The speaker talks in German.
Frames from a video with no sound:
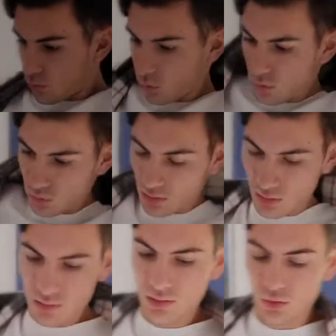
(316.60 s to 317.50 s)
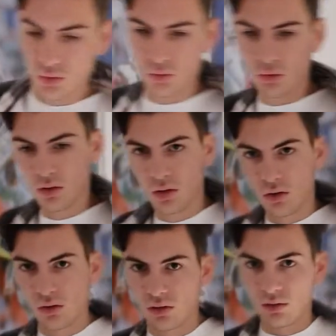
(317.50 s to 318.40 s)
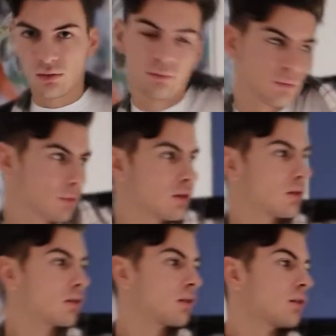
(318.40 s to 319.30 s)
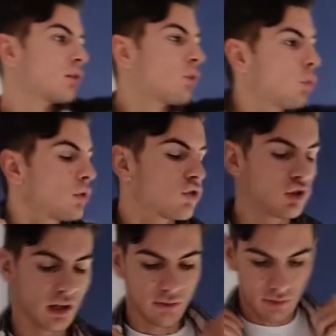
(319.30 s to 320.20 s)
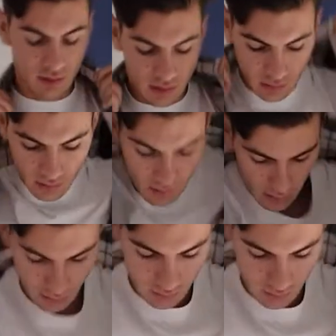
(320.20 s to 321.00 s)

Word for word: grün und dann ist die noch so ähm, mit äh, roten Streifen kariert.